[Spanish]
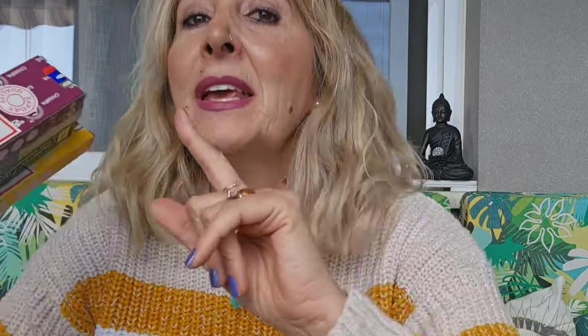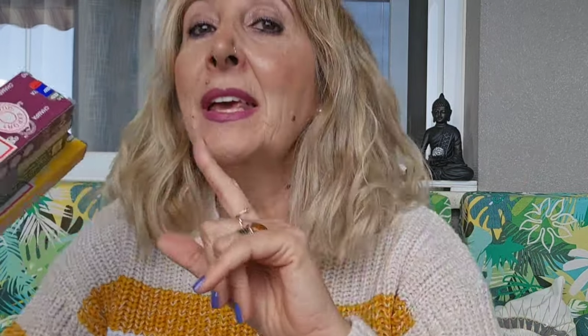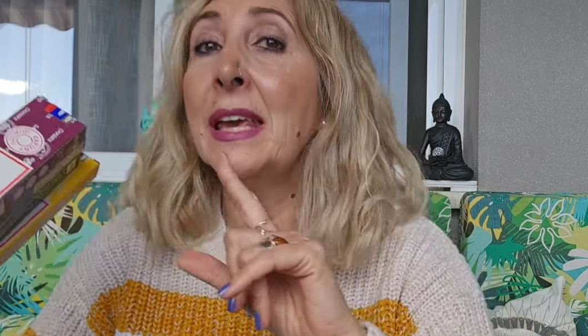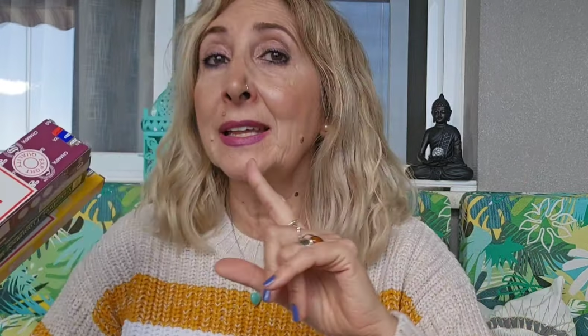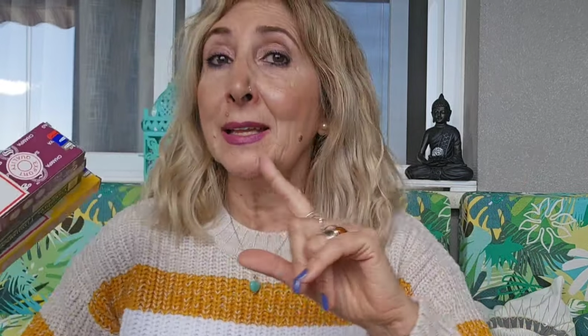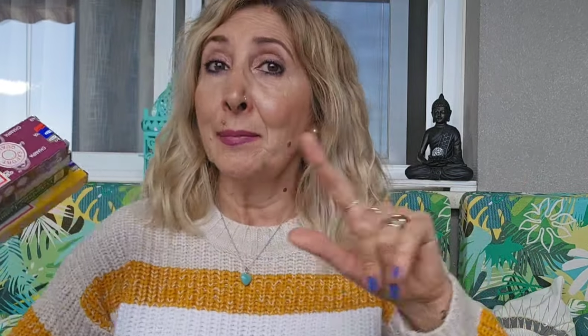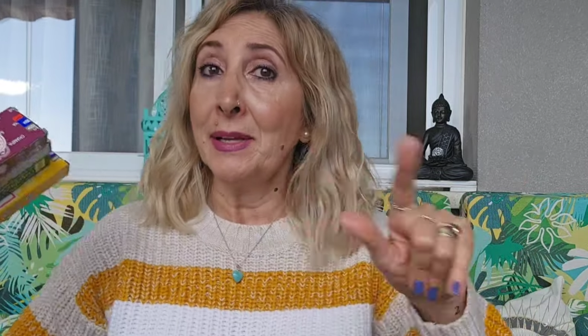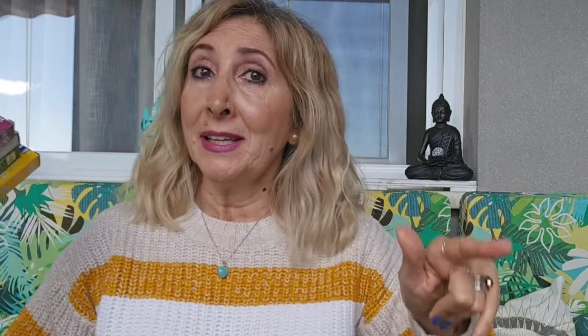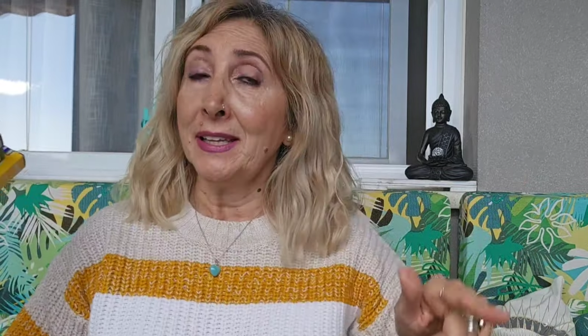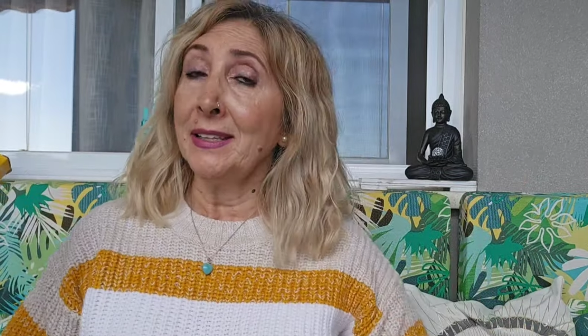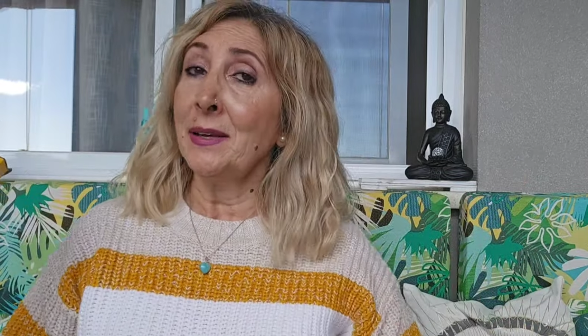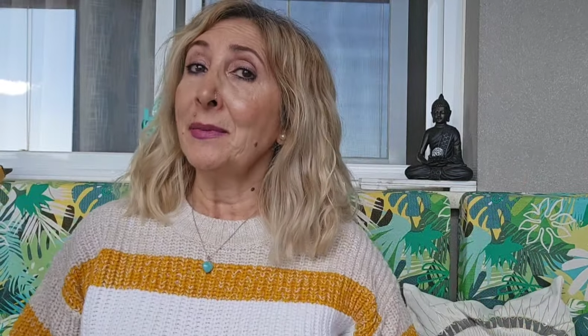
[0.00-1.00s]

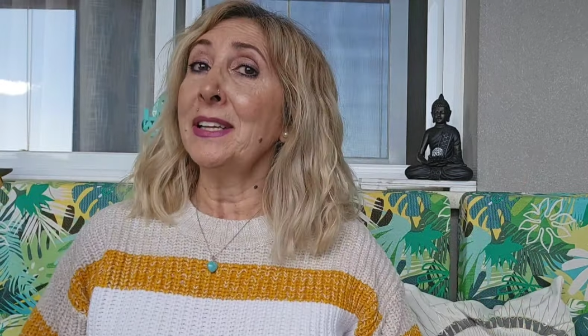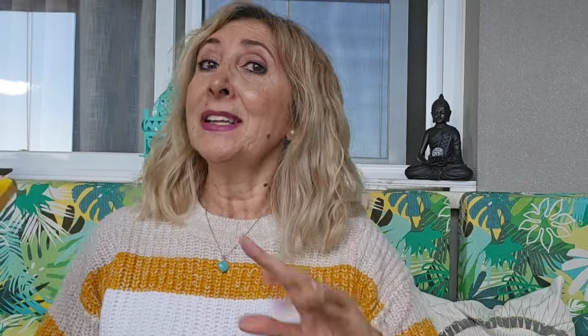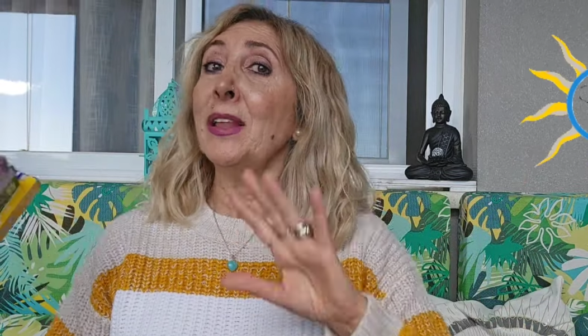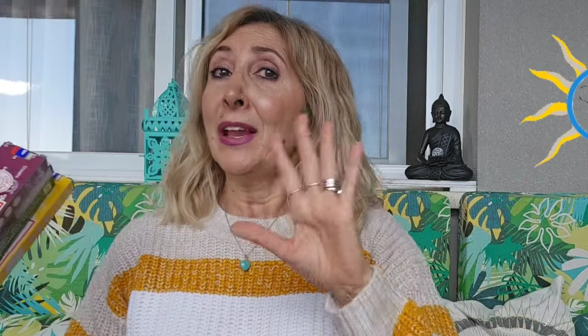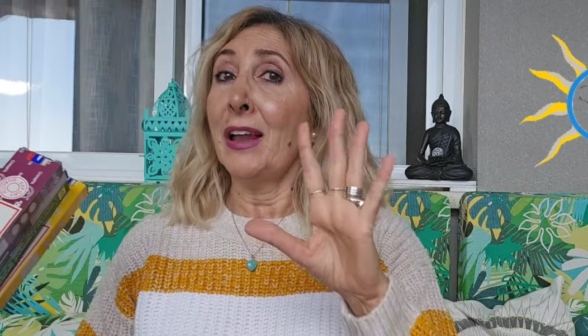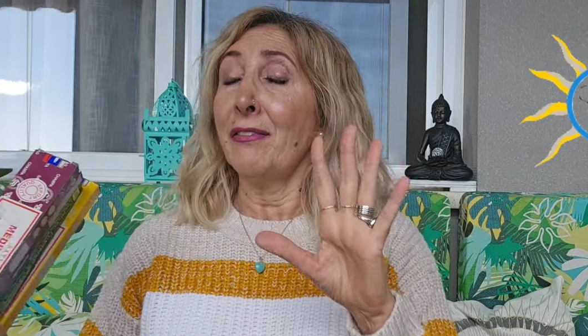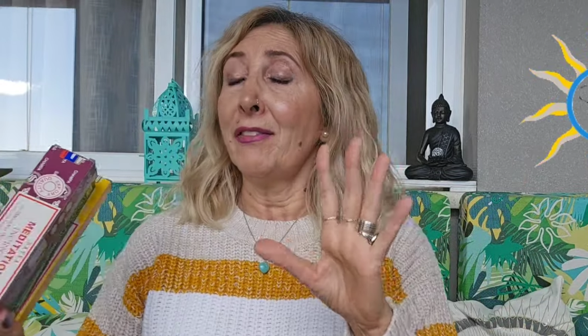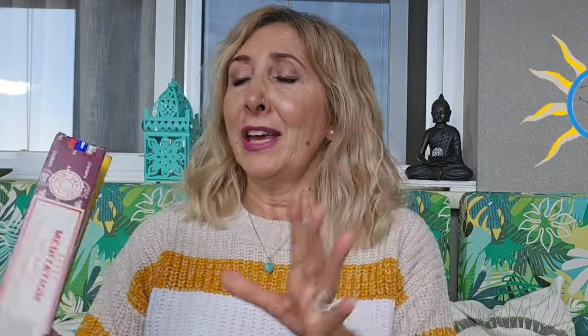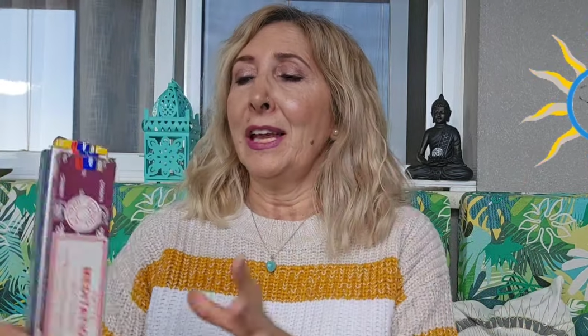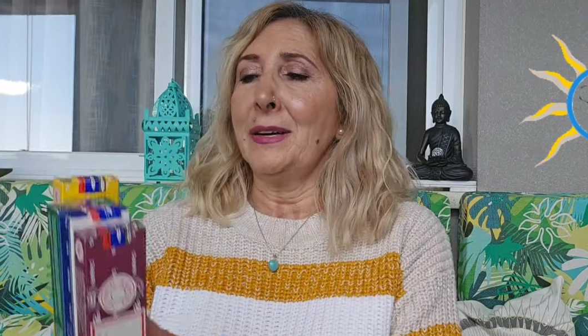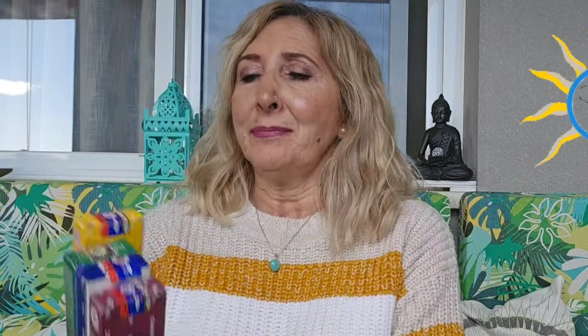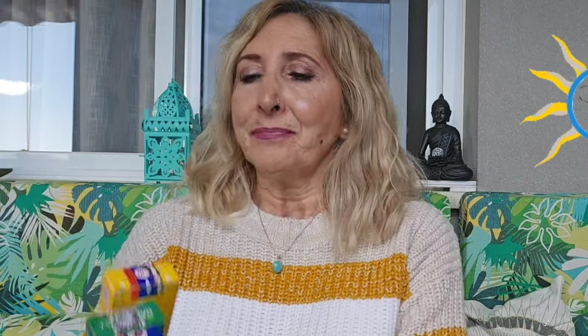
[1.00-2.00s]
independientemente de las velas.